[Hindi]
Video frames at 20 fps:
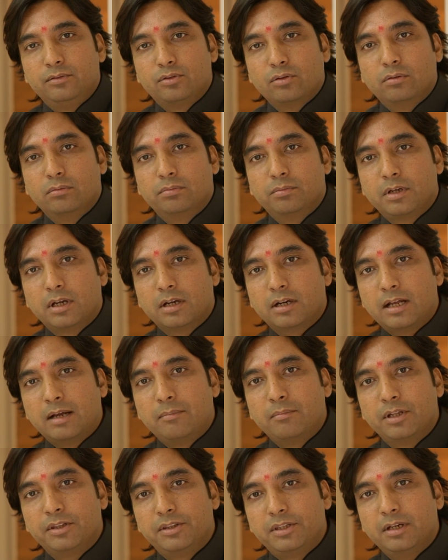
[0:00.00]
जो घर का
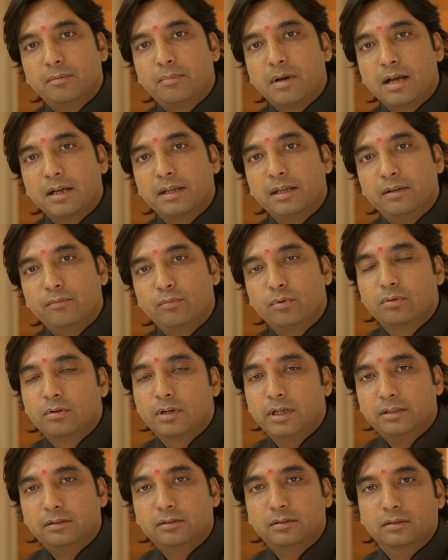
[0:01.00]
मध्य भाग है वो
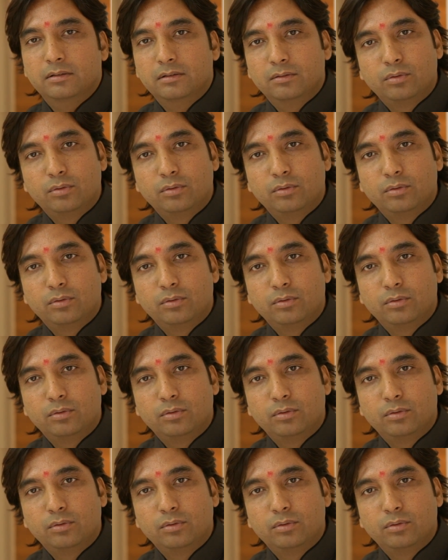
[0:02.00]
रिक्त